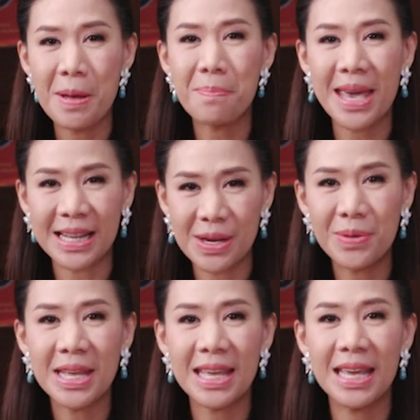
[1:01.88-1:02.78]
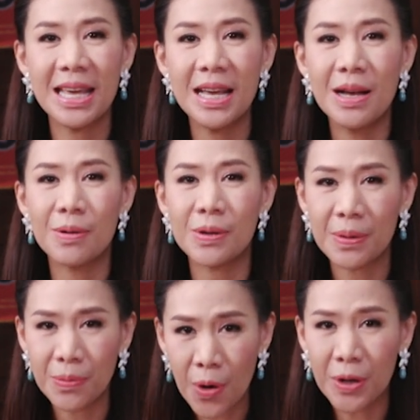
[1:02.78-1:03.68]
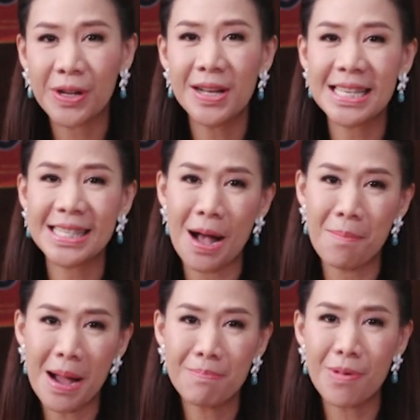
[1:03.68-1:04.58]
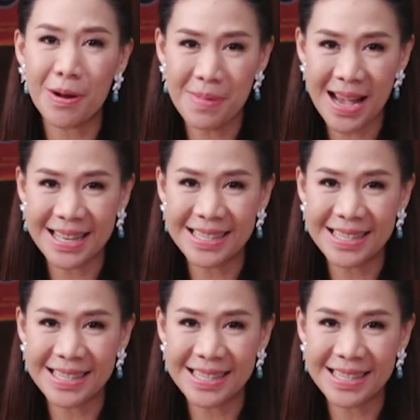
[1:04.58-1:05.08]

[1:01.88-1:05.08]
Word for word: เพียงเท่านี้ทุกคนก็จะสามารถปลอดภัย